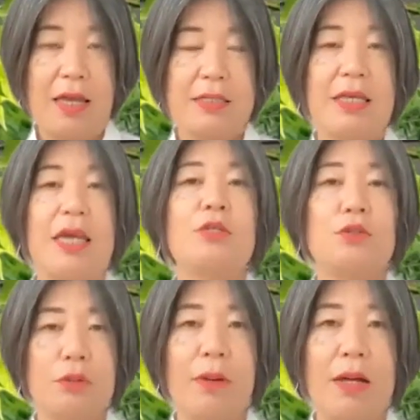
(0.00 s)
整
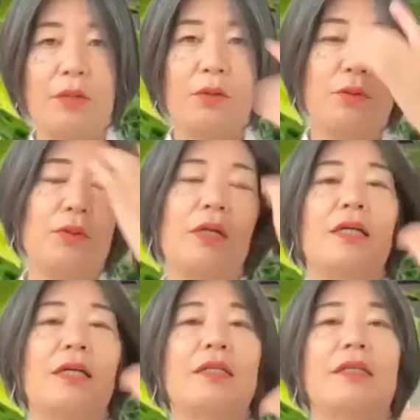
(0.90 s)
数倍という言い
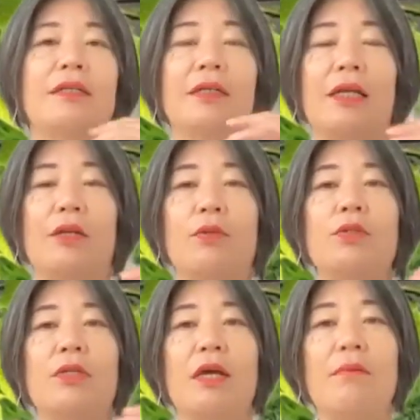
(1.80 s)
方になるけれど、要
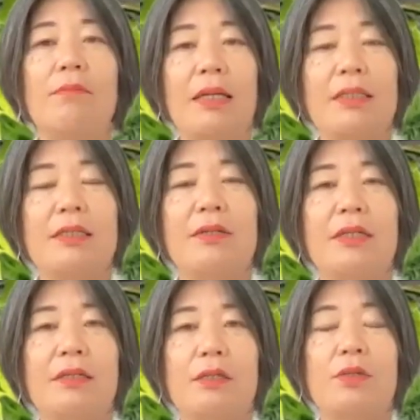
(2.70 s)
するにマイナスではなくて、